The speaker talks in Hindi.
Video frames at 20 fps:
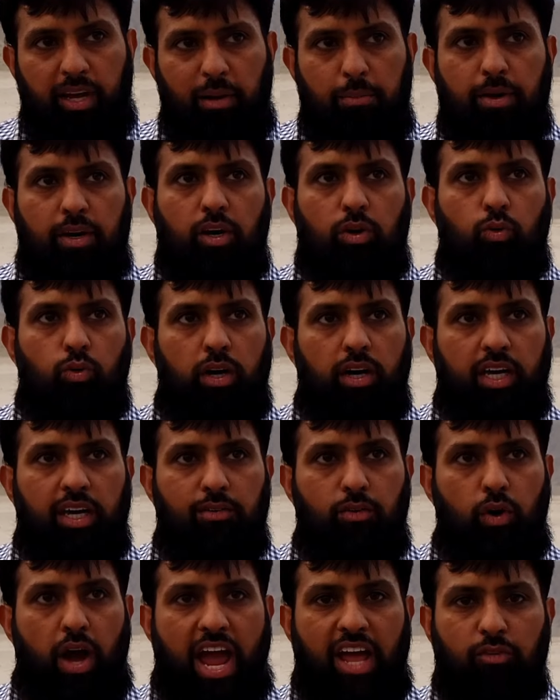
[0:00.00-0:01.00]
भी करूँगा कि
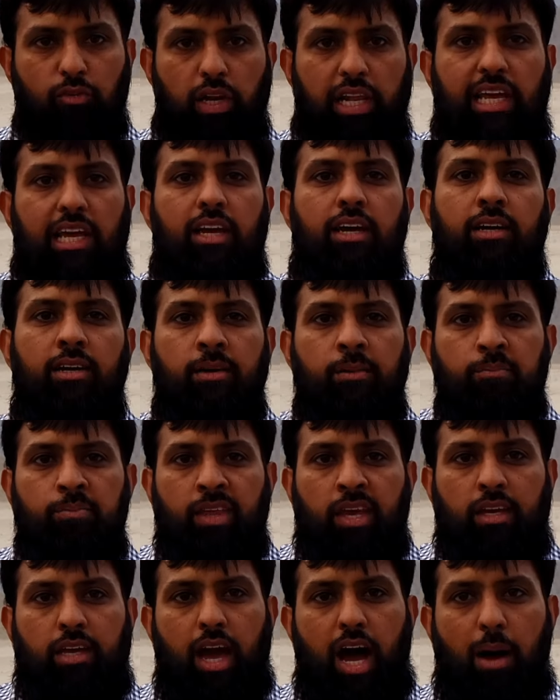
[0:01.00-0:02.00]
वो एनअली
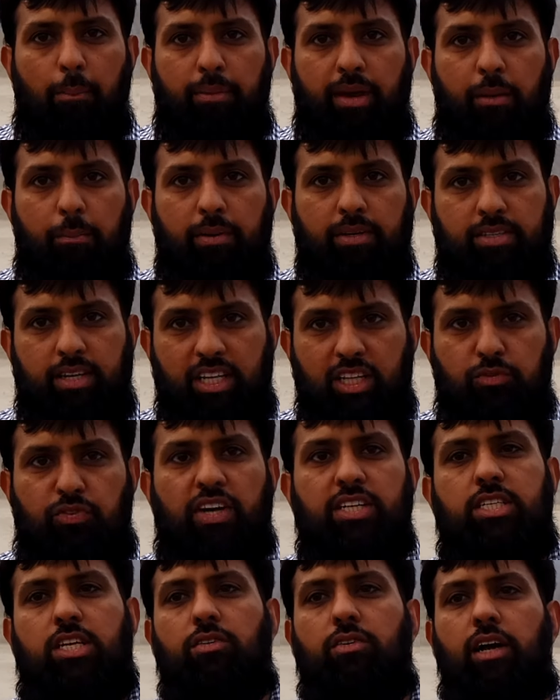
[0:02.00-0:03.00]
यहाँ पे बसंत
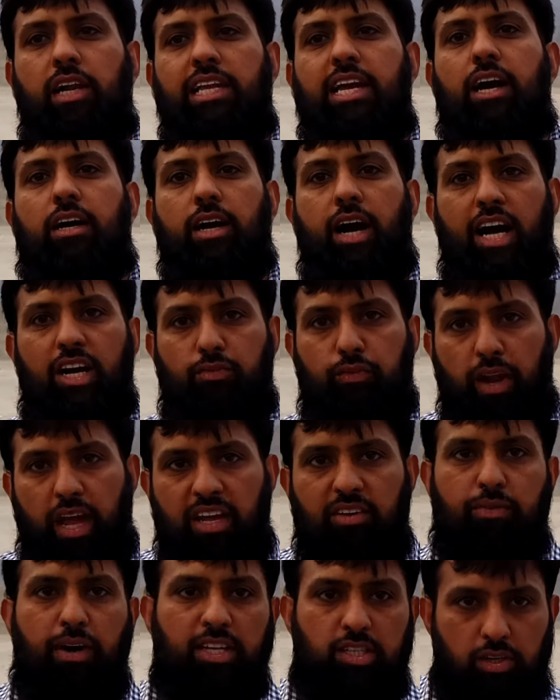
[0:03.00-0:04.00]
फेस्टिवल या काइट
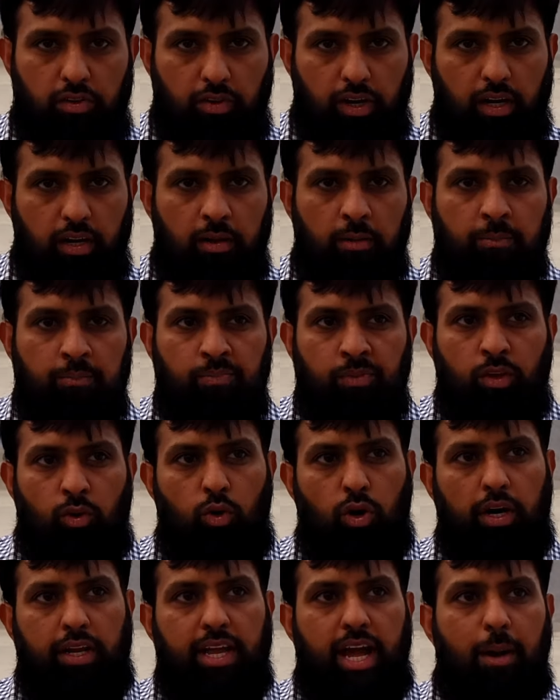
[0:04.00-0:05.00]
फ्लाइंग फेस्टिवल तो
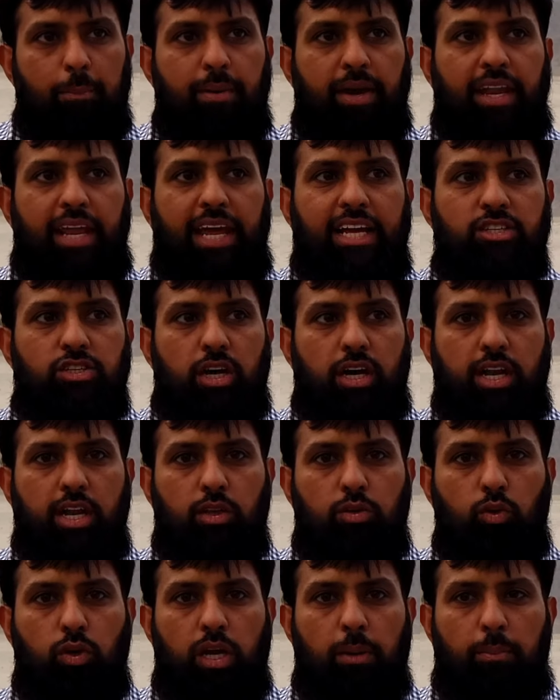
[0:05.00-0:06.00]
अगर यहाँ पे अरेंज करें
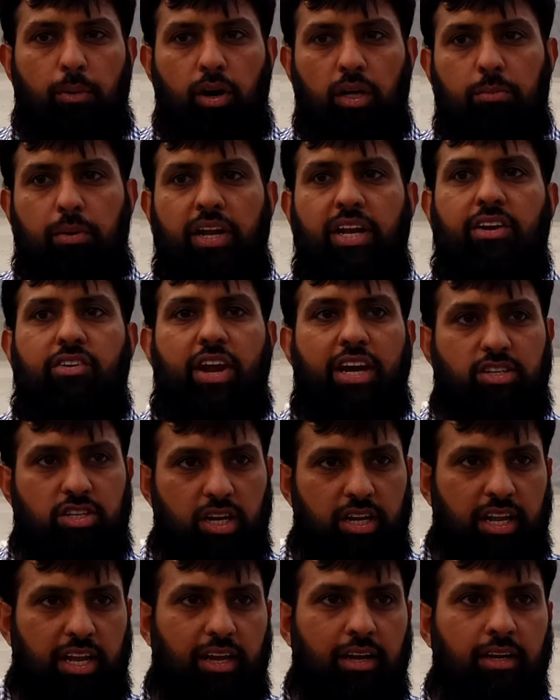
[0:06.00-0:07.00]
तो ये बहुत बड़ी
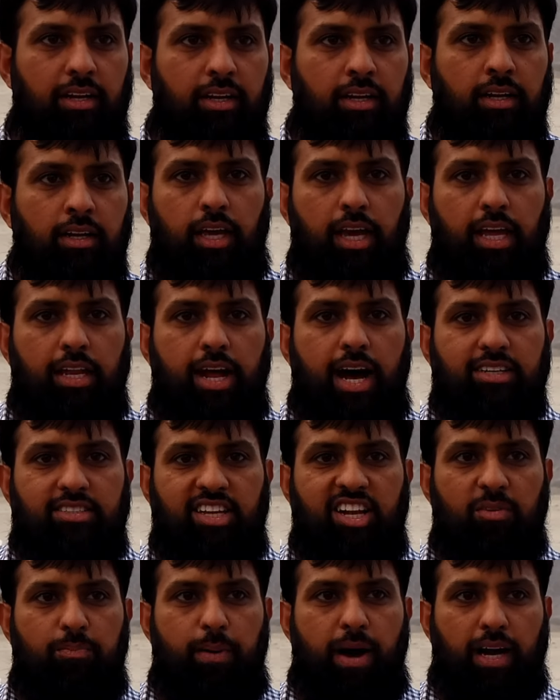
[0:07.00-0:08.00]
अट्रैक्शन है ये ना
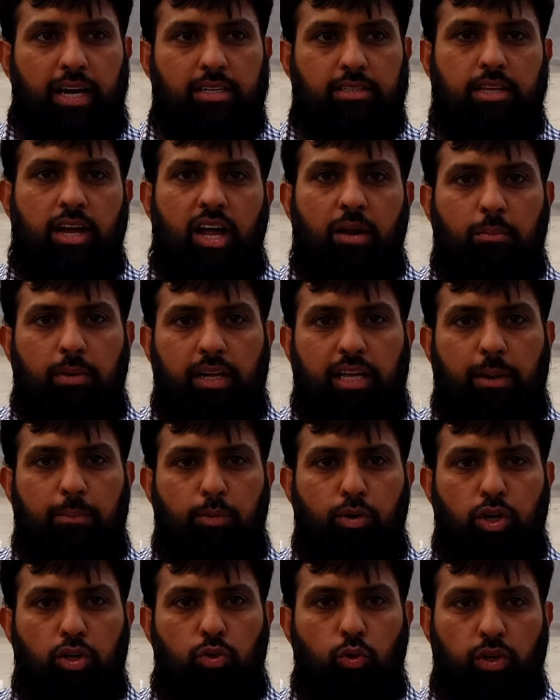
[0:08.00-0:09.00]
सिर्फ पाकिस्तान बल्कि
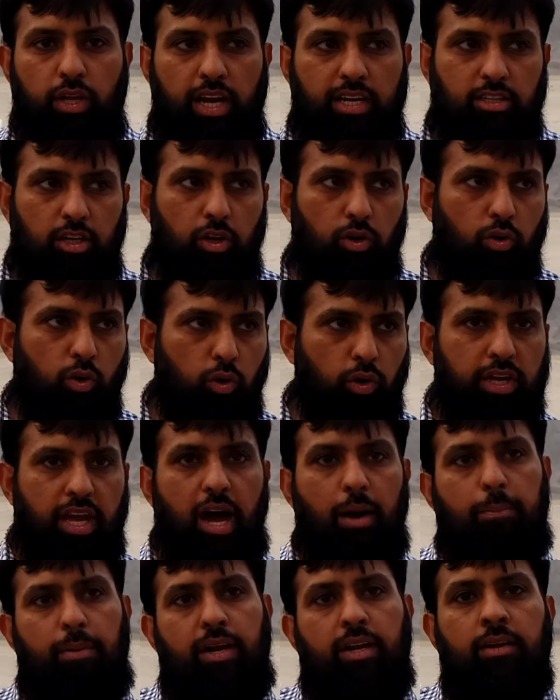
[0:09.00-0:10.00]
पूरी दुनिया से लोगों को
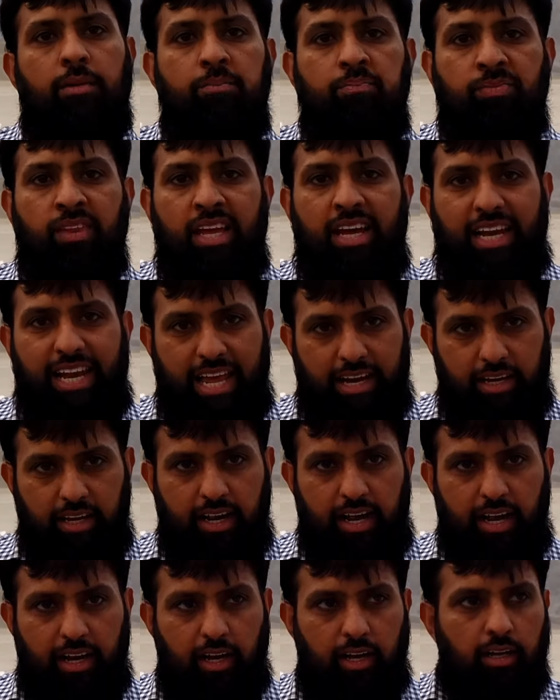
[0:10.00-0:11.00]
यहाँ पर लेकर
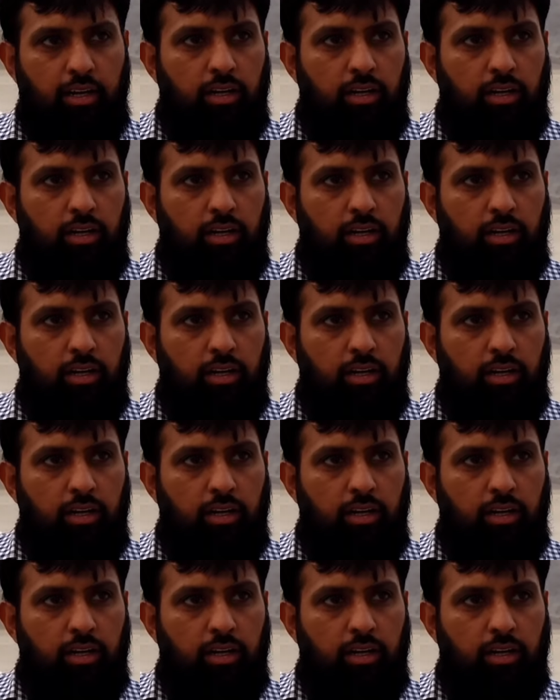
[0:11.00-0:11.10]
आएगा